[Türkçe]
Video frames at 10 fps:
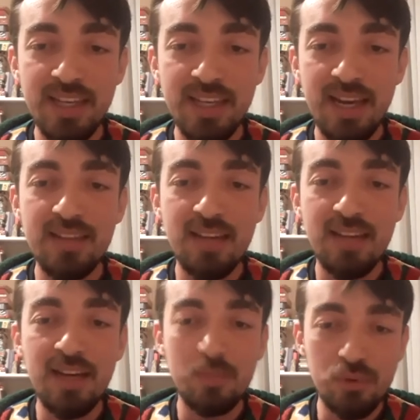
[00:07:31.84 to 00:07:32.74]

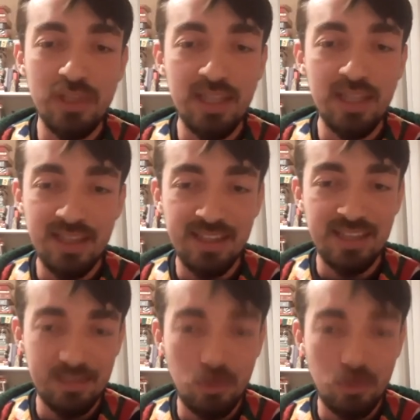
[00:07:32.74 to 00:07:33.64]
Hatta bu sene,
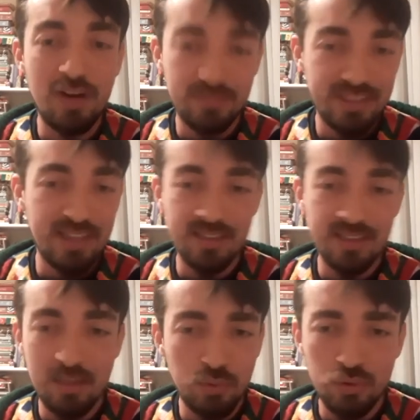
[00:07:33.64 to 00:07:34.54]
bu hafta,
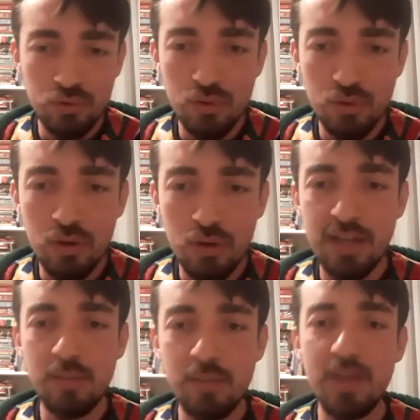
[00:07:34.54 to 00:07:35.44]
hatta bugün son
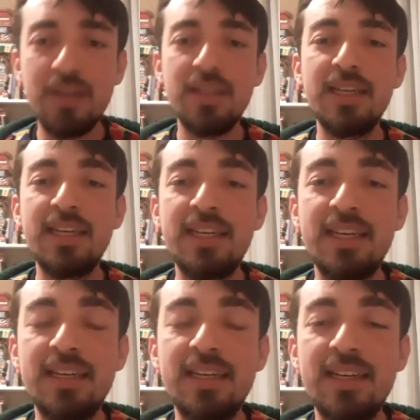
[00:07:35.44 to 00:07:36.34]
galiba
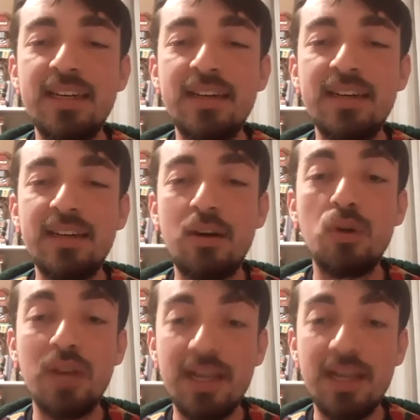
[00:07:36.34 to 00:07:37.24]
e,
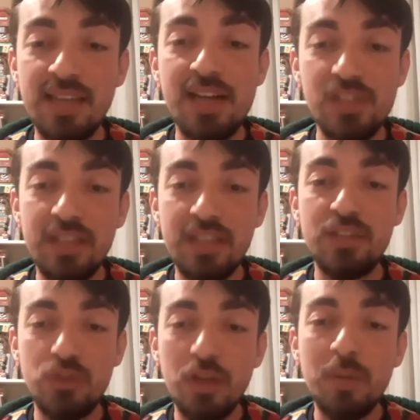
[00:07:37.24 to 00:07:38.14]
online
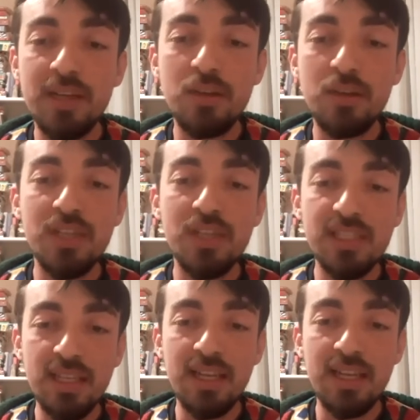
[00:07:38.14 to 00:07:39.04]
gerçekleşiyor ama önceki
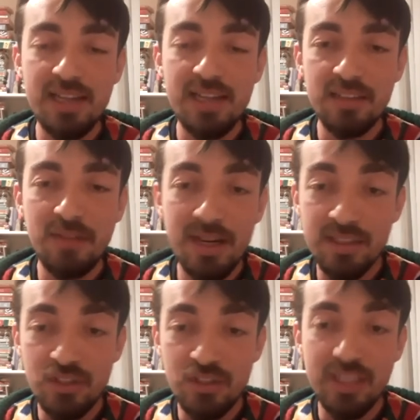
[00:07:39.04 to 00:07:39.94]
senelerde
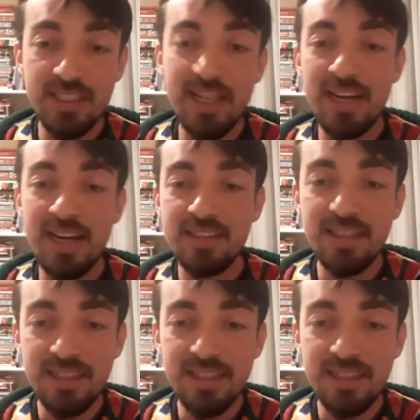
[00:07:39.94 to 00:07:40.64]
farklı şehirlerde